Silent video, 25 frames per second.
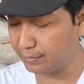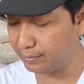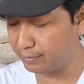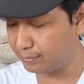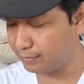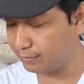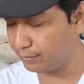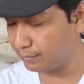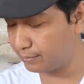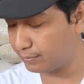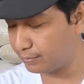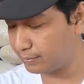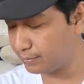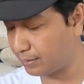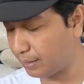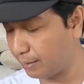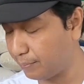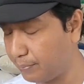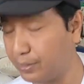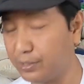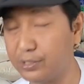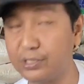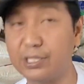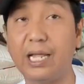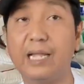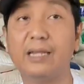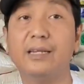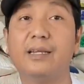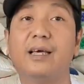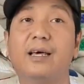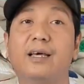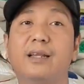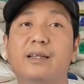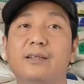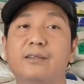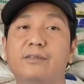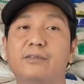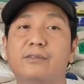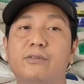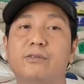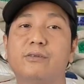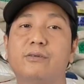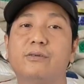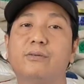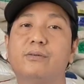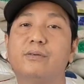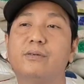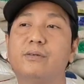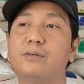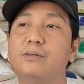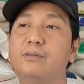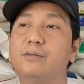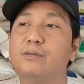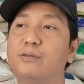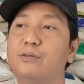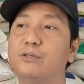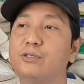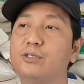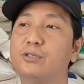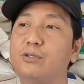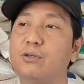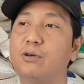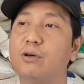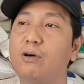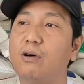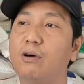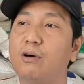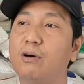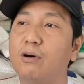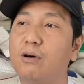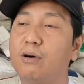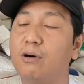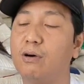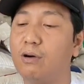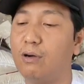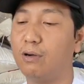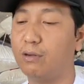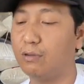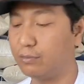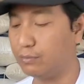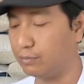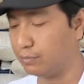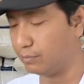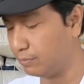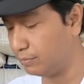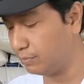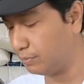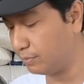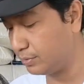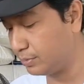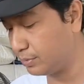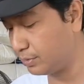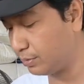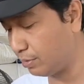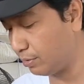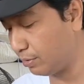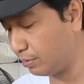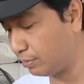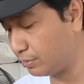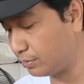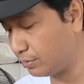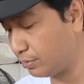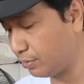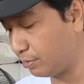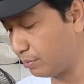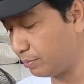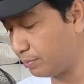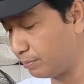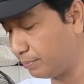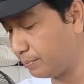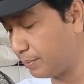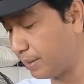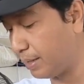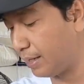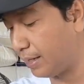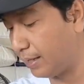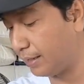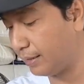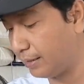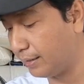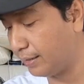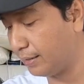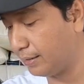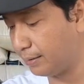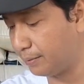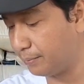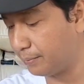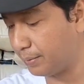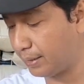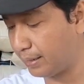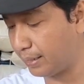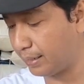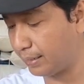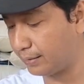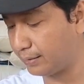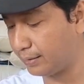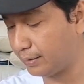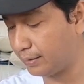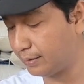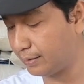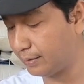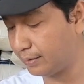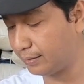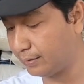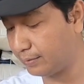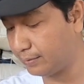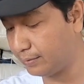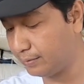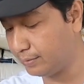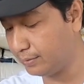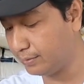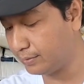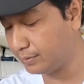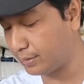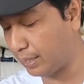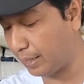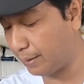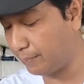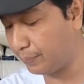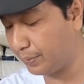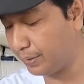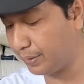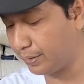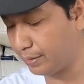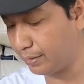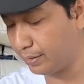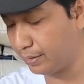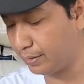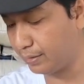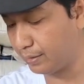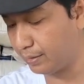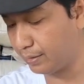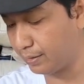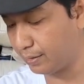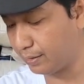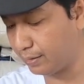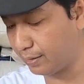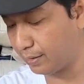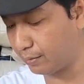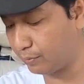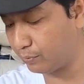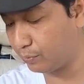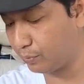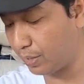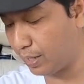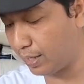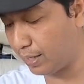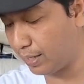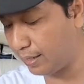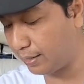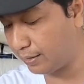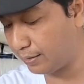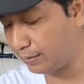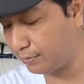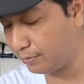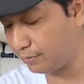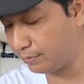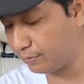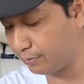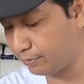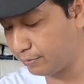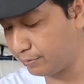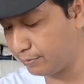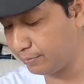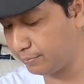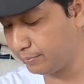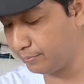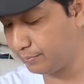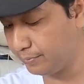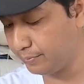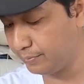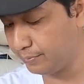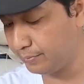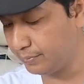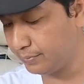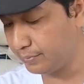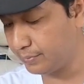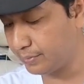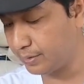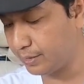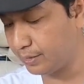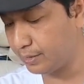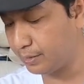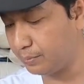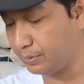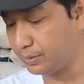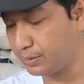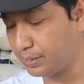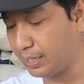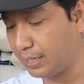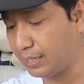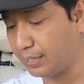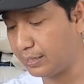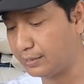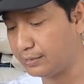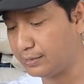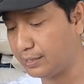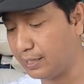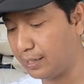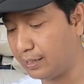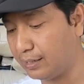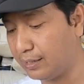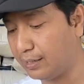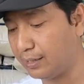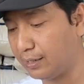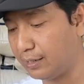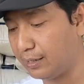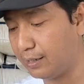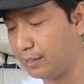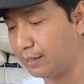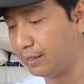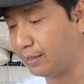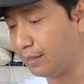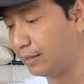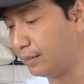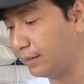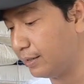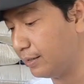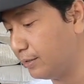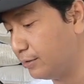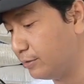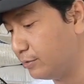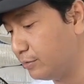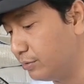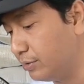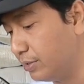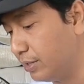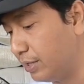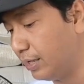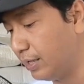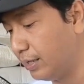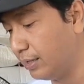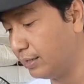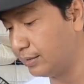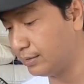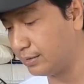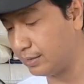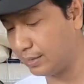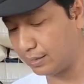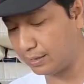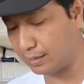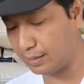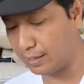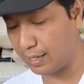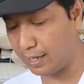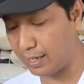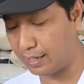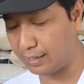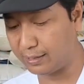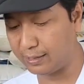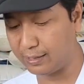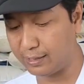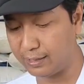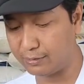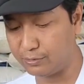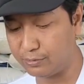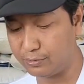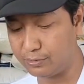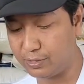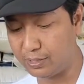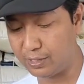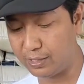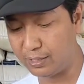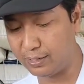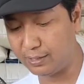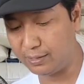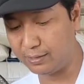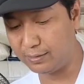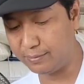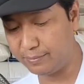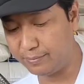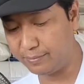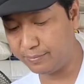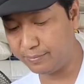lah. Hmm tapi standar gitu tuh terus stok stok stok bahannya barangnya stabil nggak, nggak kurang gitu ya. jadi bisa ngejaga ini juga ngejaga harga juga